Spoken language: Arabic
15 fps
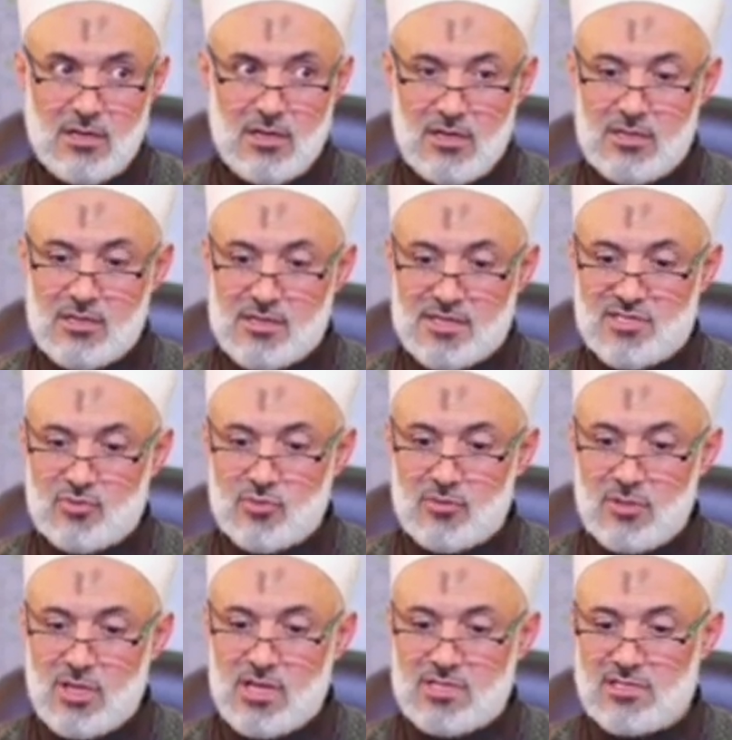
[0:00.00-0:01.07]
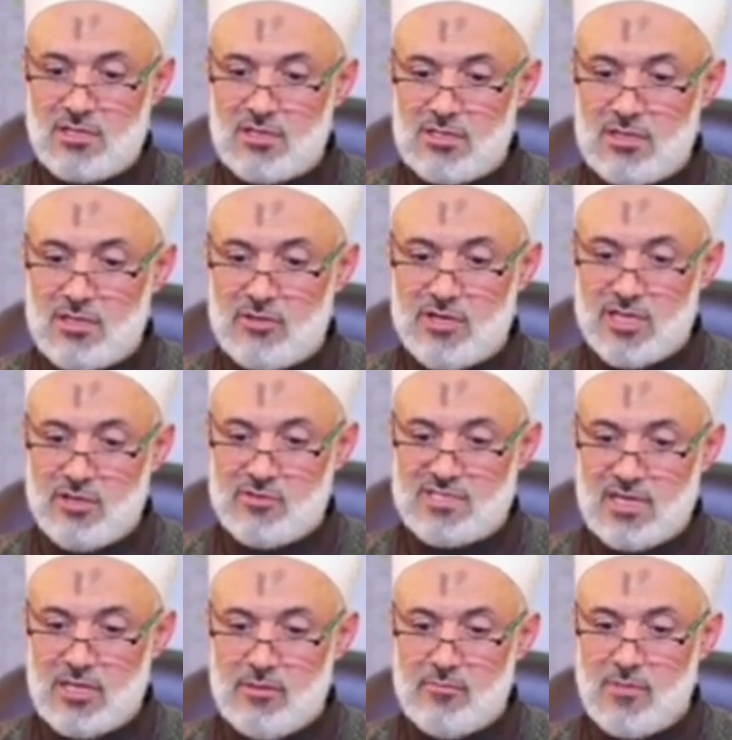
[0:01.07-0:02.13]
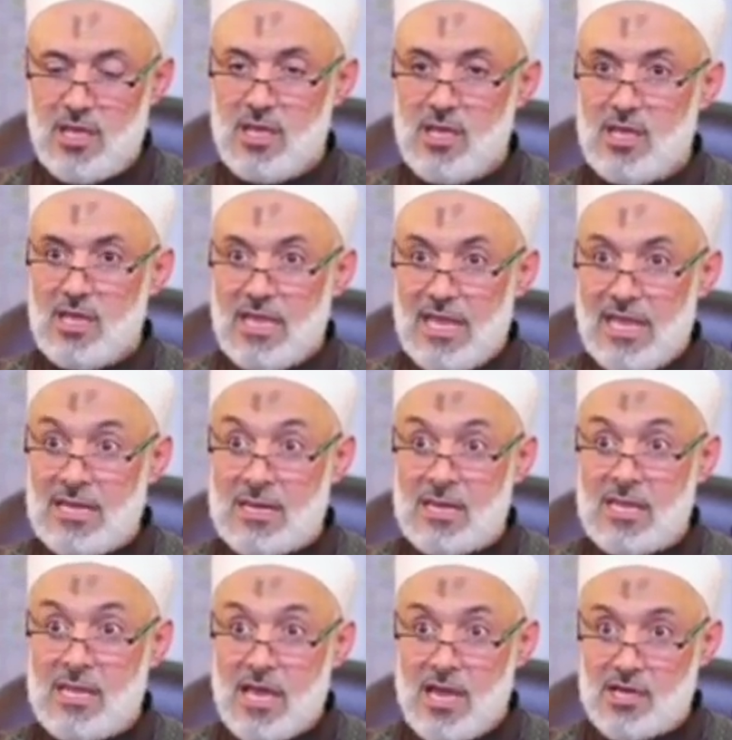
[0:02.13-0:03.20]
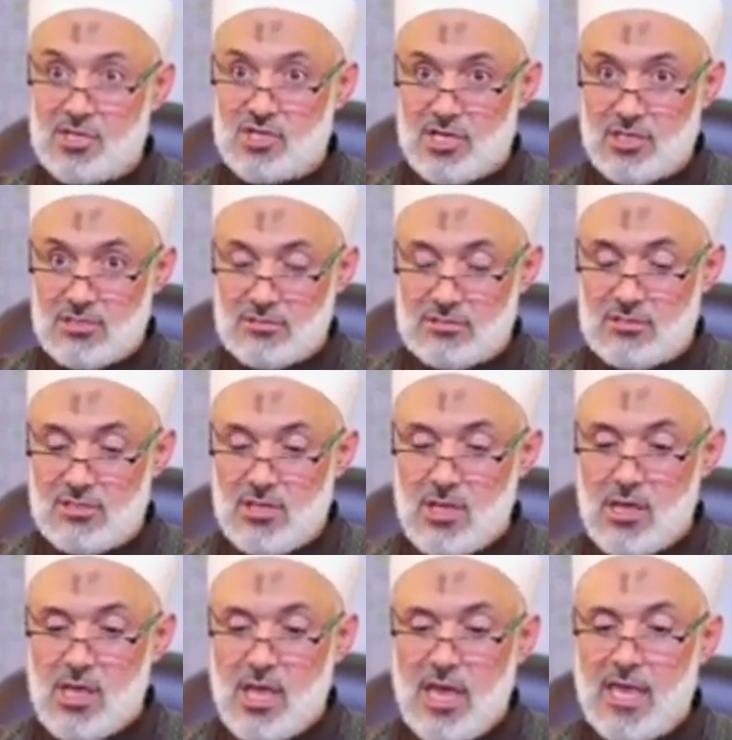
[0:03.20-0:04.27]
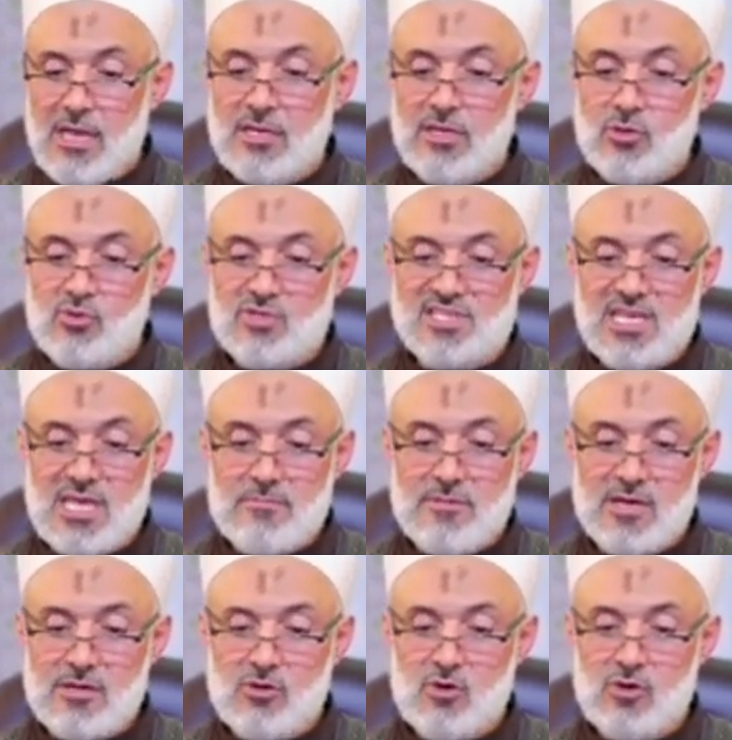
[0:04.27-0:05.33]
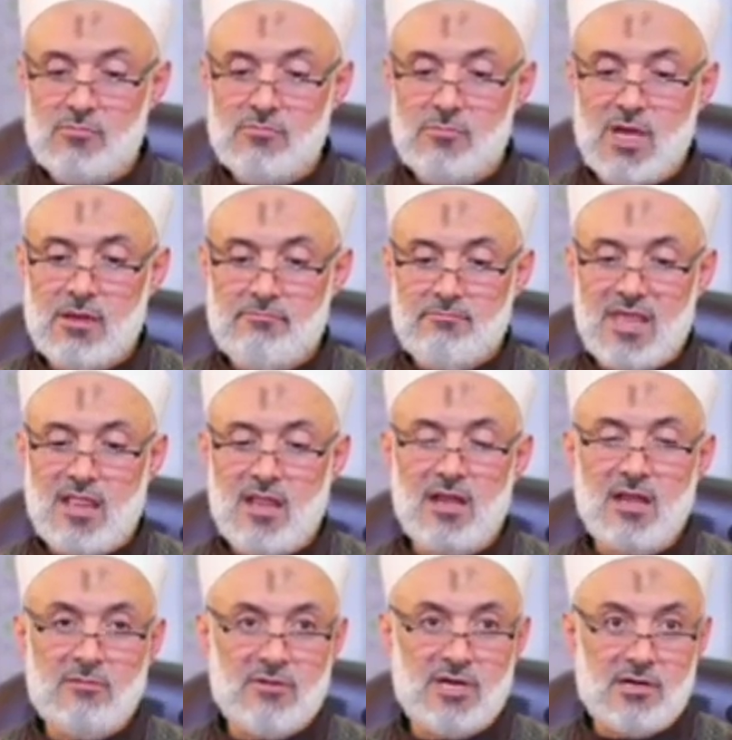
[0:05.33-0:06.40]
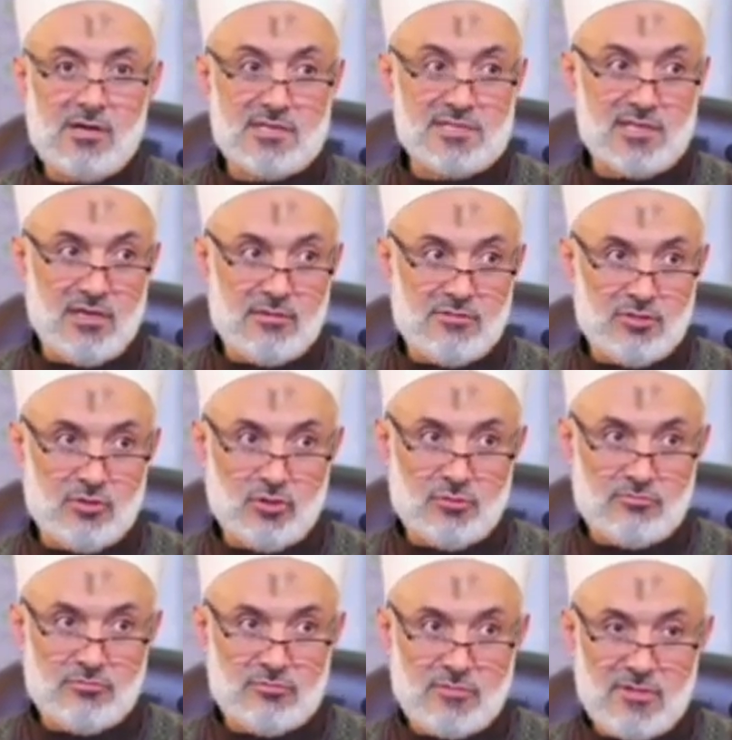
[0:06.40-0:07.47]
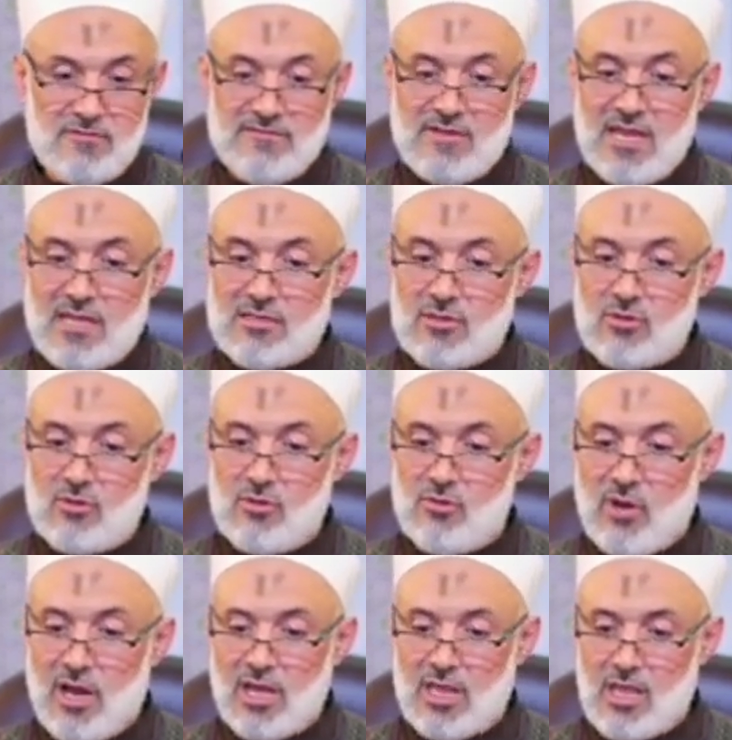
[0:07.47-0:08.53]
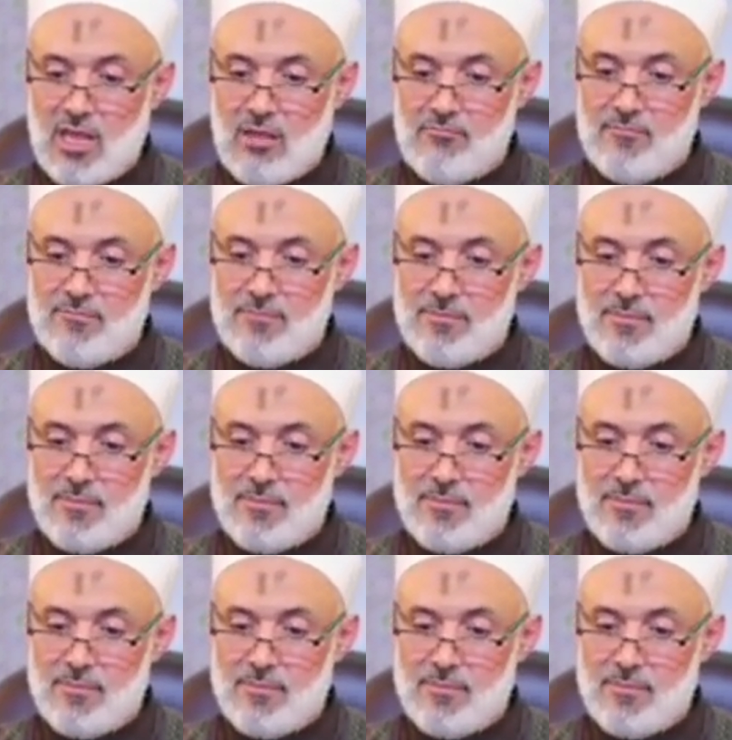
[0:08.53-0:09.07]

قال رسول الله صلى الله عليه وسلم إني أخشى أن يصيبكم مثل ما أصابهم فلا تدخلوا عليهم